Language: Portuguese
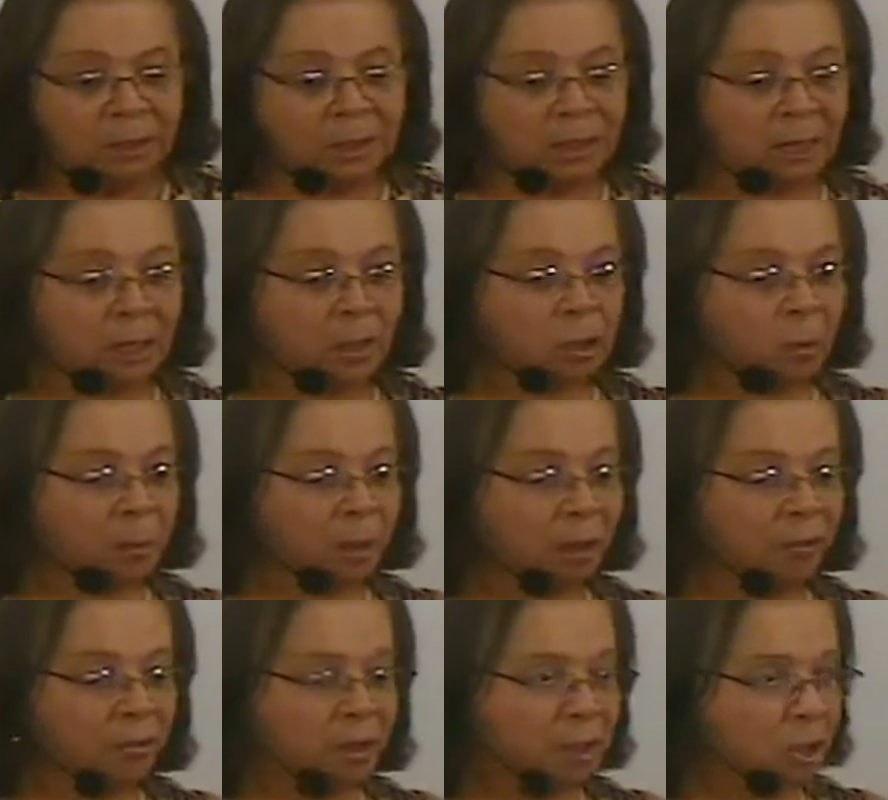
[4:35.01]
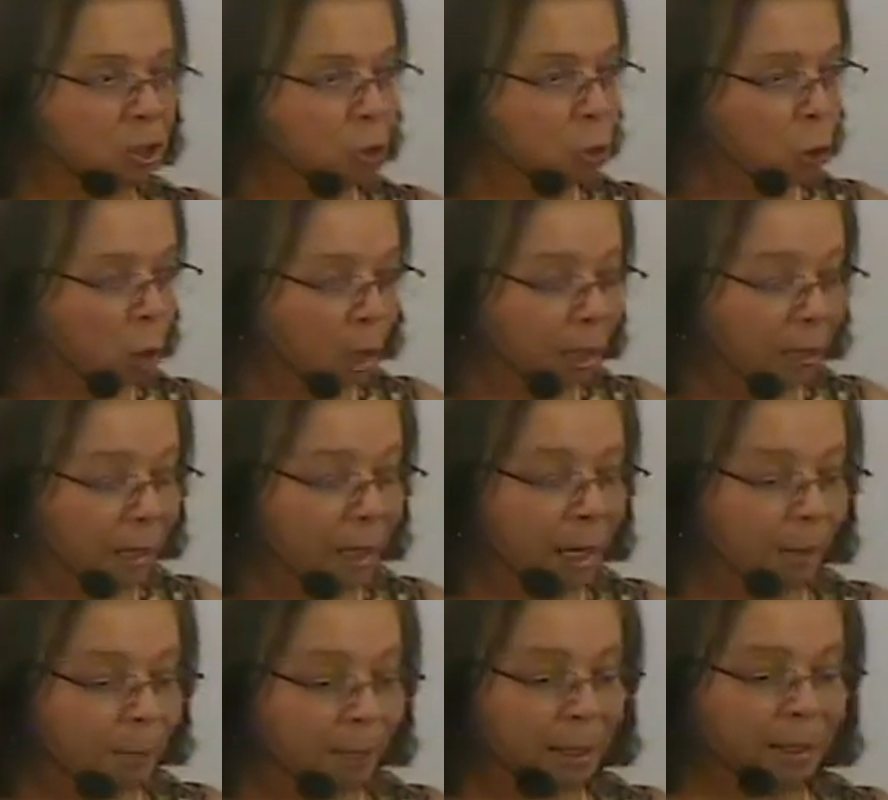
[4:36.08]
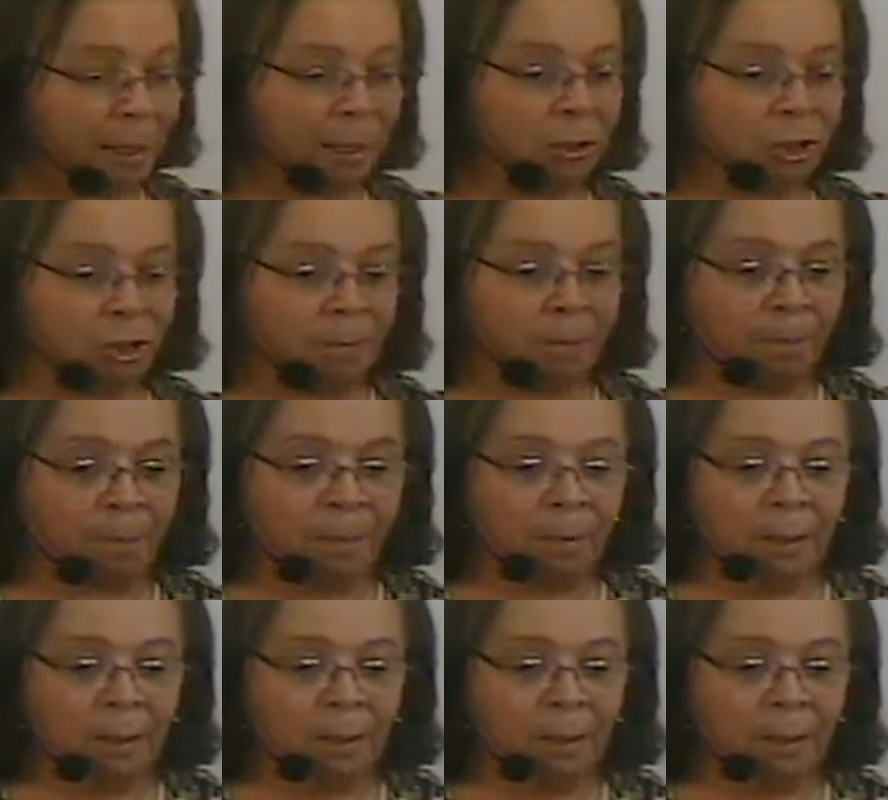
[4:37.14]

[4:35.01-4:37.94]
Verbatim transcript: sem superfície sólida aparente